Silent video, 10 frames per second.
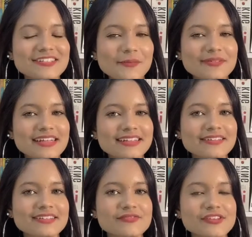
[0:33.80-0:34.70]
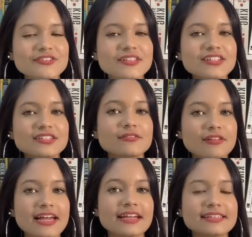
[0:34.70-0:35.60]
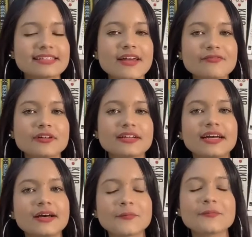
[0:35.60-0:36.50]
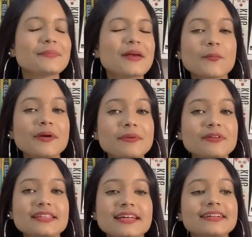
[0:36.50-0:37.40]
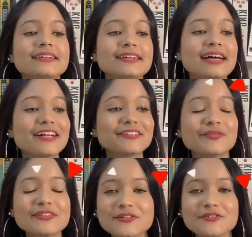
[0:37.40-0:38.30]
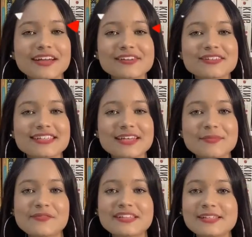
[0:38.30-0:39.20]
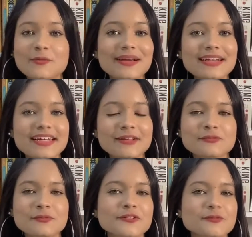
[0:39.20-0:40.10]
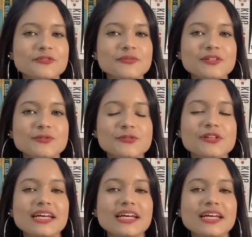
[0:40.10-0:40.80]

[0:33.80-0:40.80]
finalizar então esse vídeo, deixe seu like, se inscreve no canal, me acompanhe pelo Instagram, ative as notificações aqui para vocês não perderem os próximos vídeos.